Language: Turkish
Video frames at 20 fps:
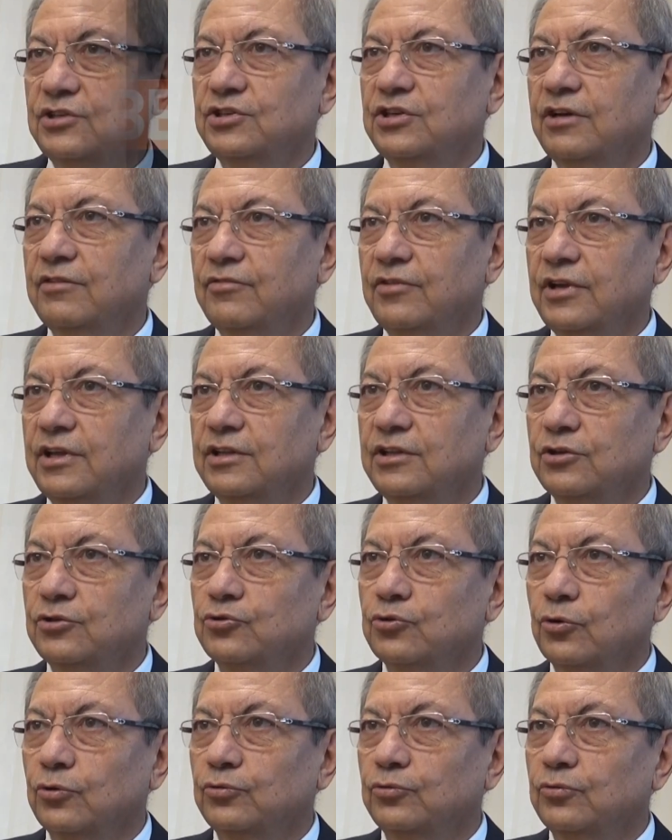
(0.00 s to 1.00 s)
çevreye de
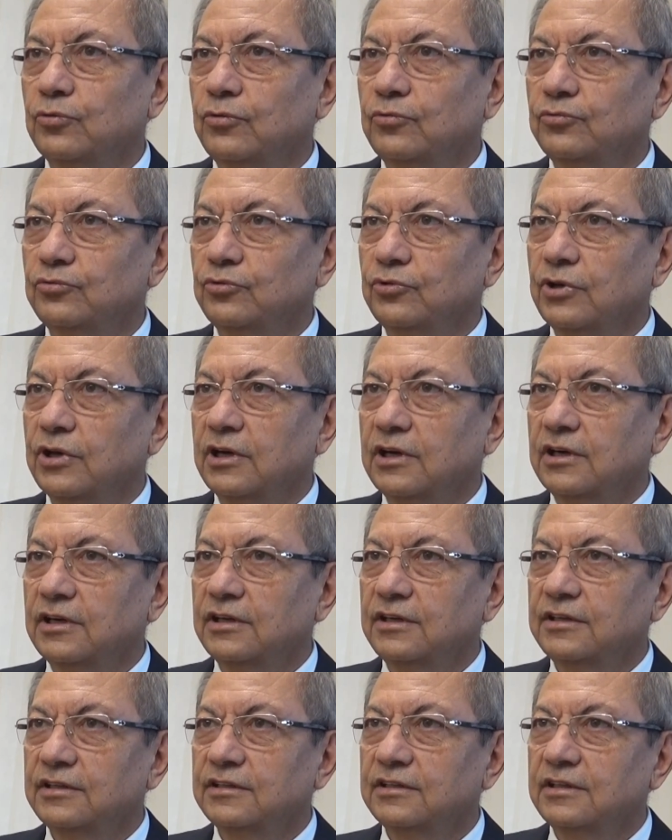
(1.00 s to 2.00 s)
çok
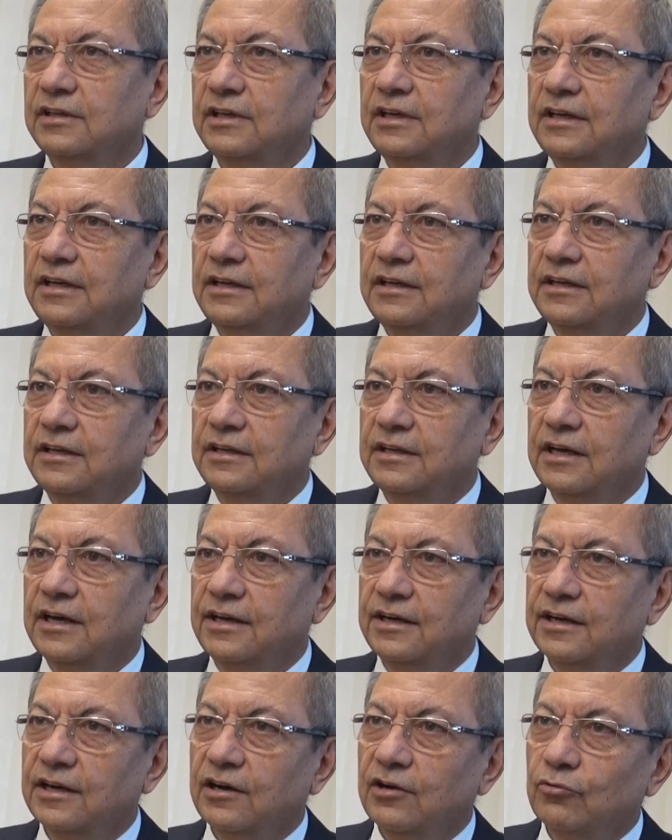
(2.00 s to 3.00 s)
duyarlı.
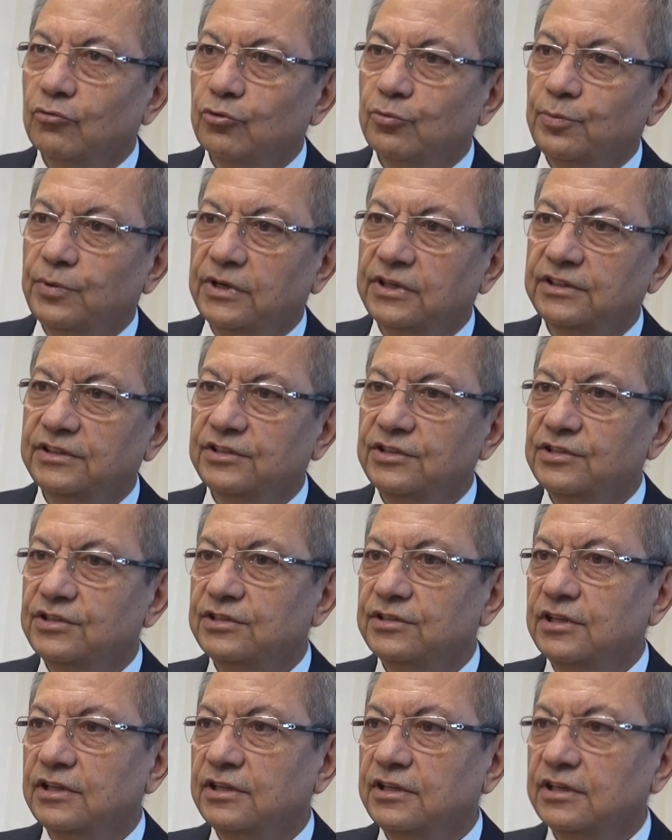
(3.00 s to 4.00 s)
Yani Avrupa'nın
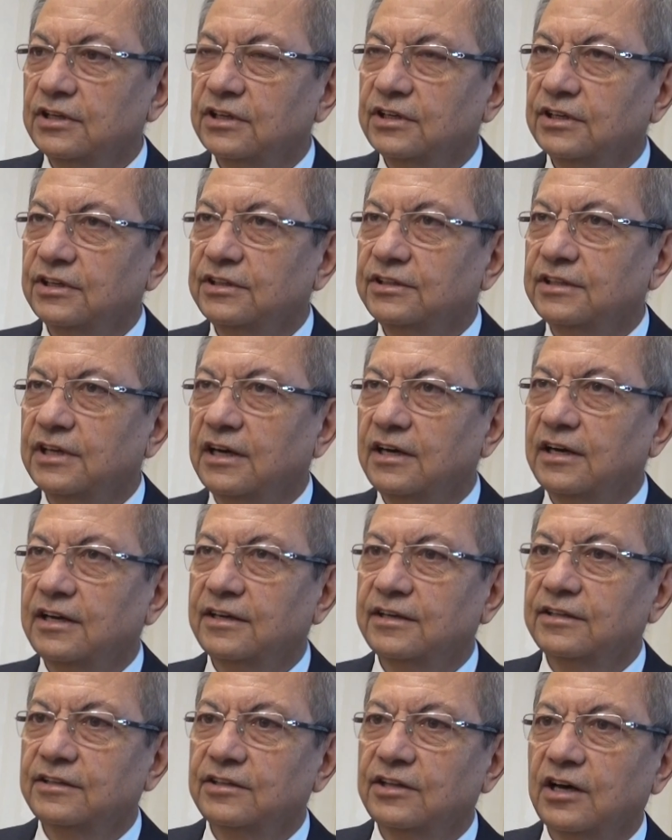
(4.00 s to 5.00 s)
istediği
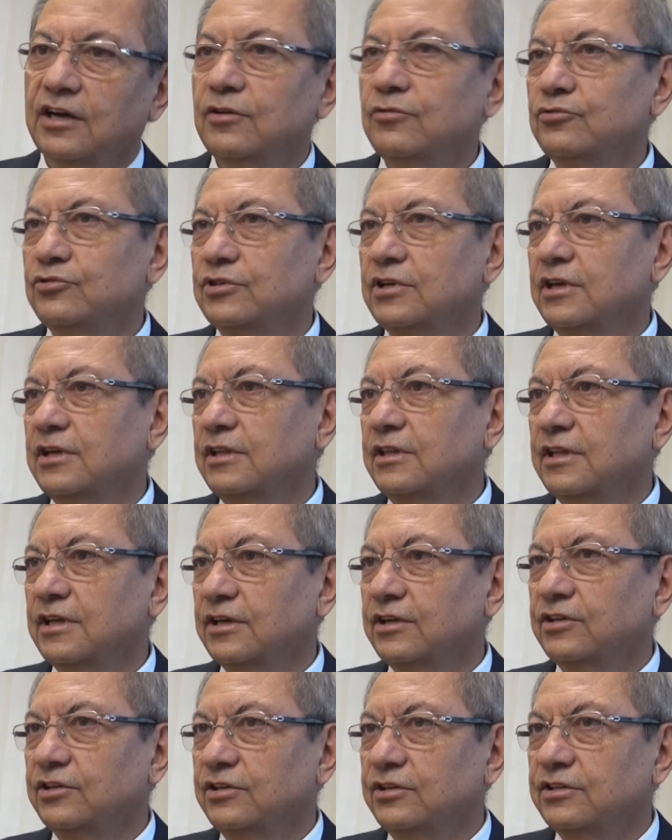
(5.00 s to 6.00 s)
kriterlerin daha üzerinde
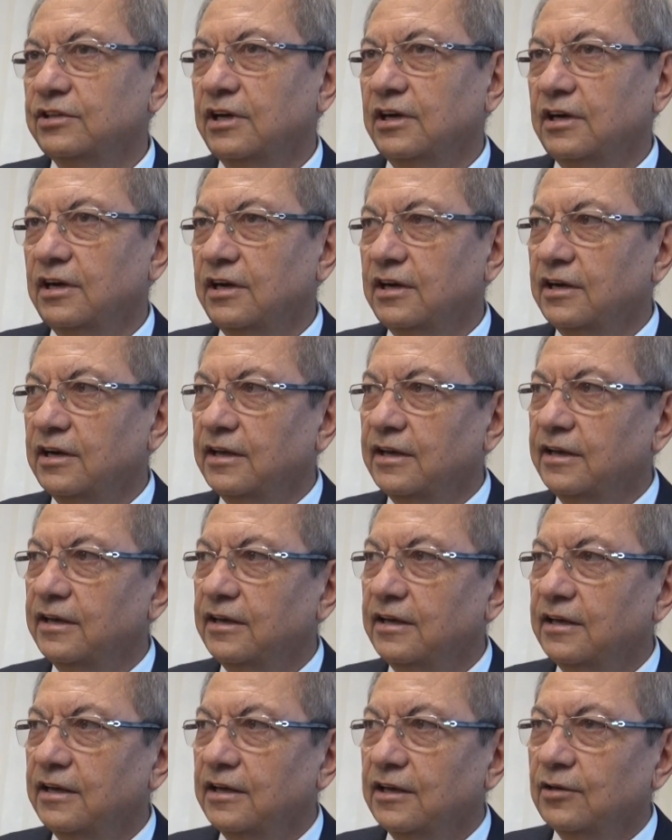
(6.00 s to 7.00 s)
kriterlerle
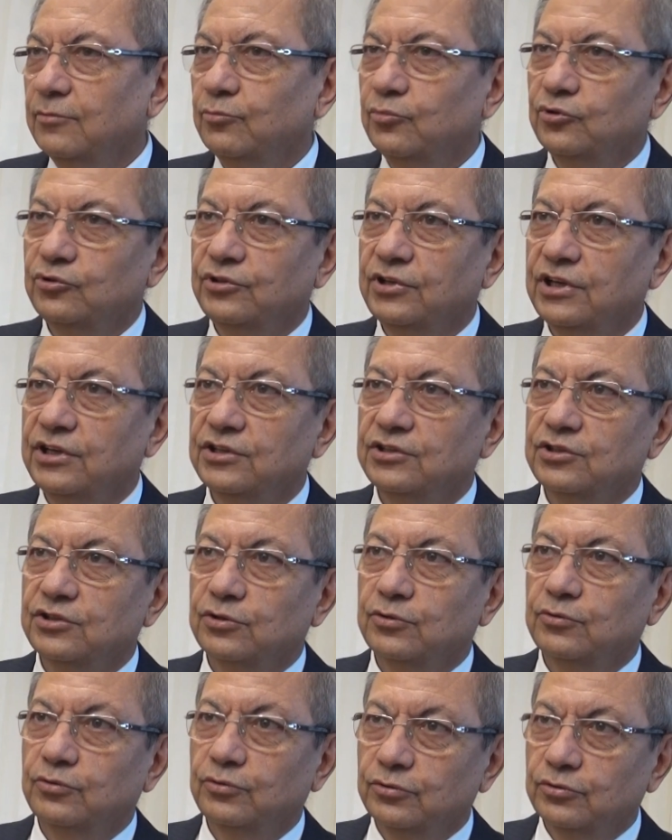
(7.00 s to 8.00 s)
bu tesisi
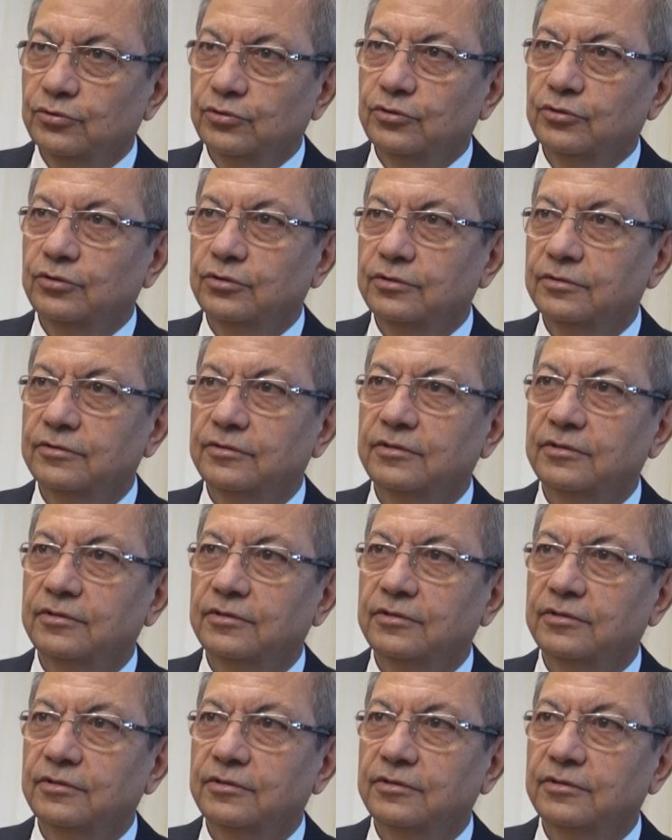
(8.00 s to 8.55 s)
kurduk.